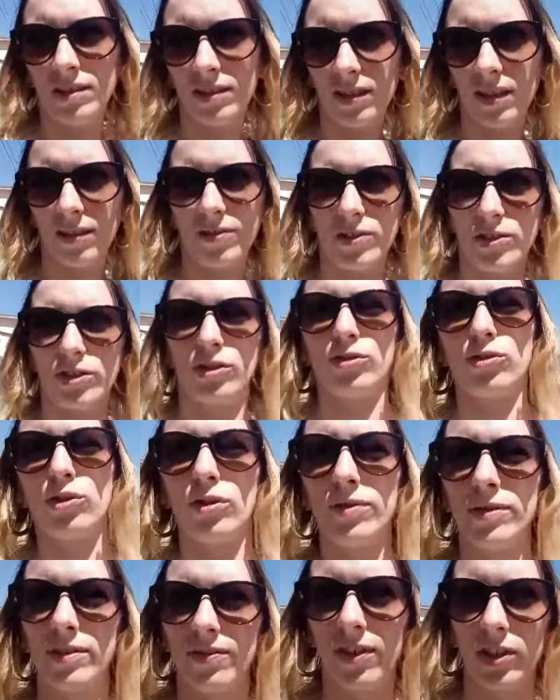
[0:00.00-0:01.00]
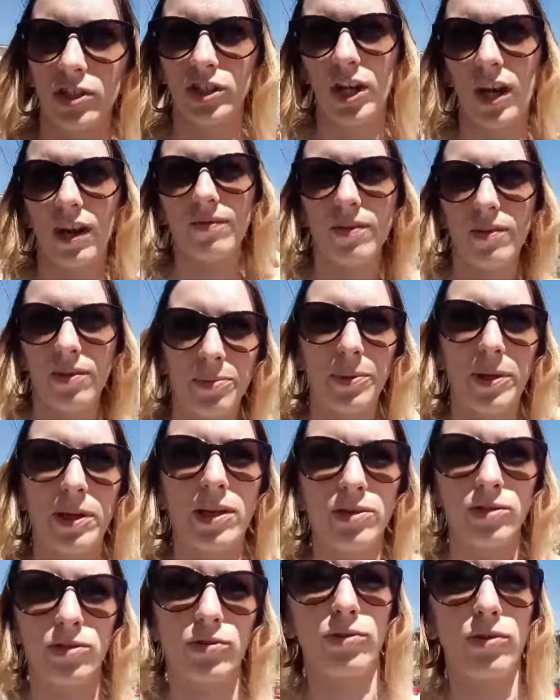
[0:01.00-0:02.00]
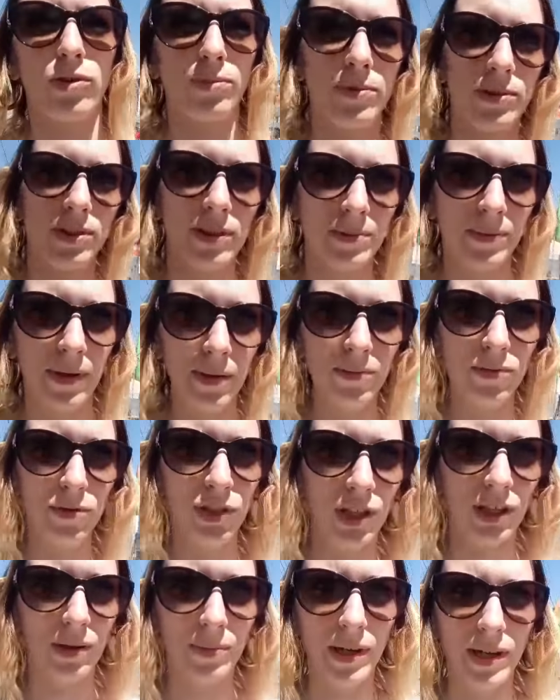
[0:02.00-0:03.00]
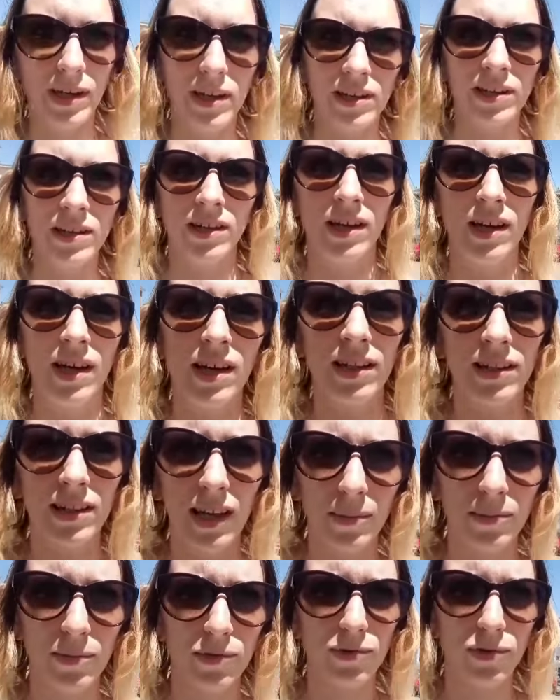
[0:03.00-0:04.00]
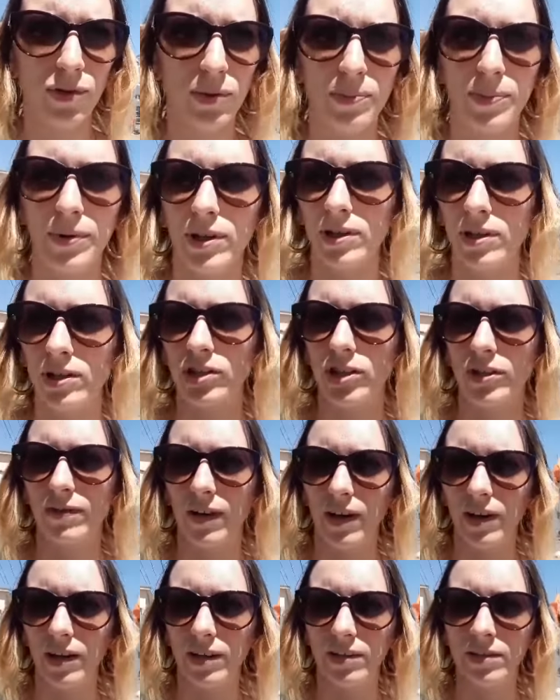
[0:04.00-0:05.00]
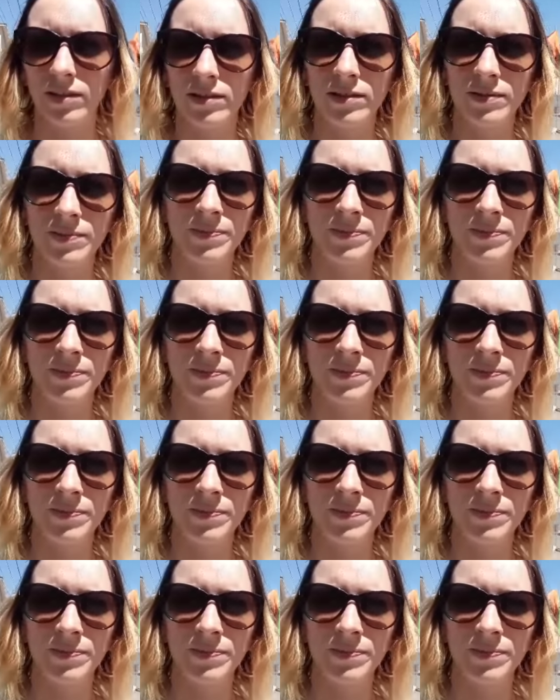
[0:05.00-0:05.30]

9 э, часов с Варшавы в Хмельницкую область к бабушке моей. Там мы у нее переночевали.